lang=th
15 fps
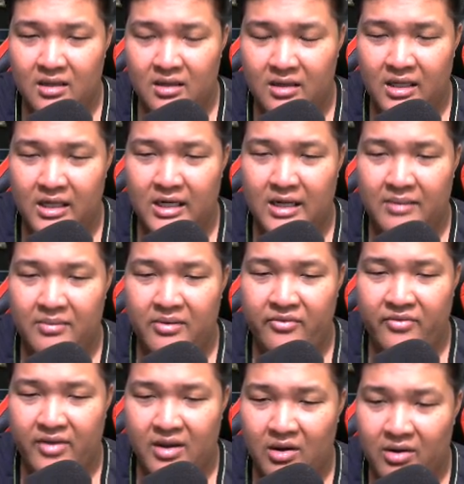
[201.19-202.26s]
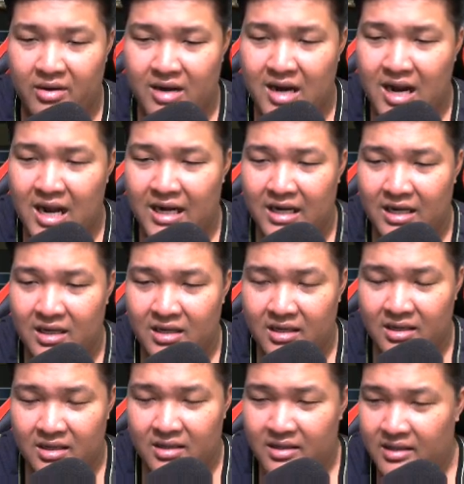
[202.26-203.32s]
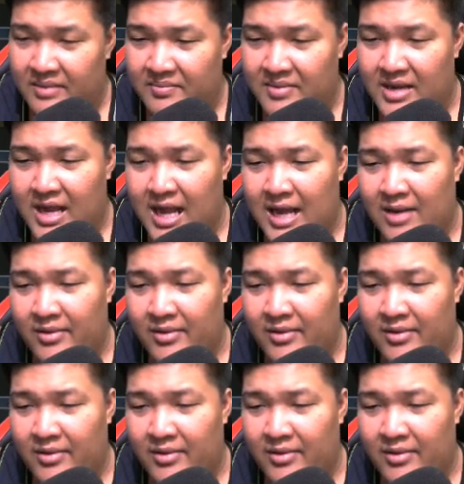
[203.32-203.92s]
นี่นะครับเอฟเฟกออร่านะเเอ็มก้า